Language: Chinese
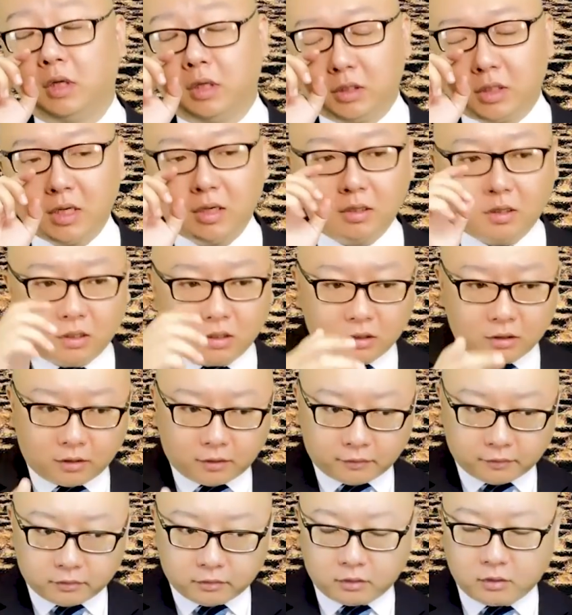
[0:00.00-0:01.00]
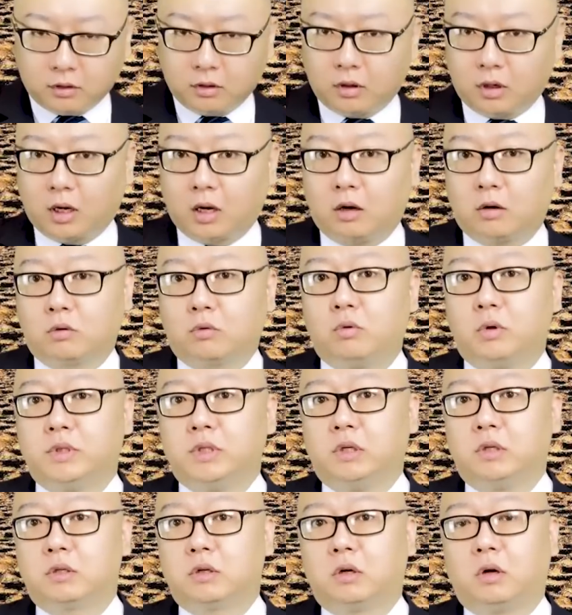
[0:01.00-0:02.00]
任何啊过
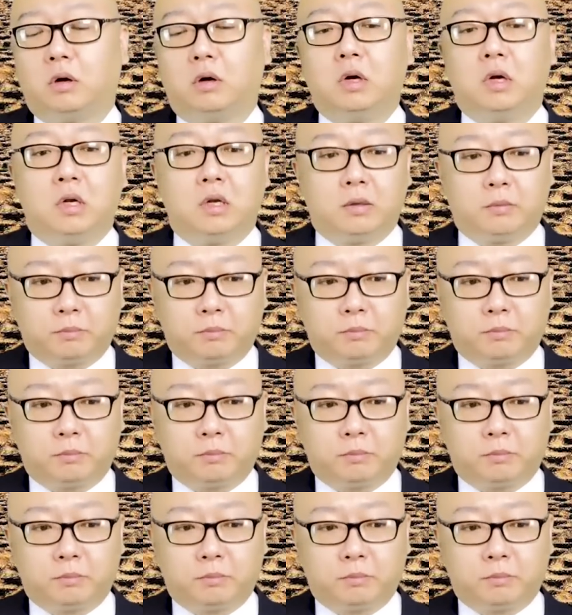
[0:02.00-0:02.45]
境之后，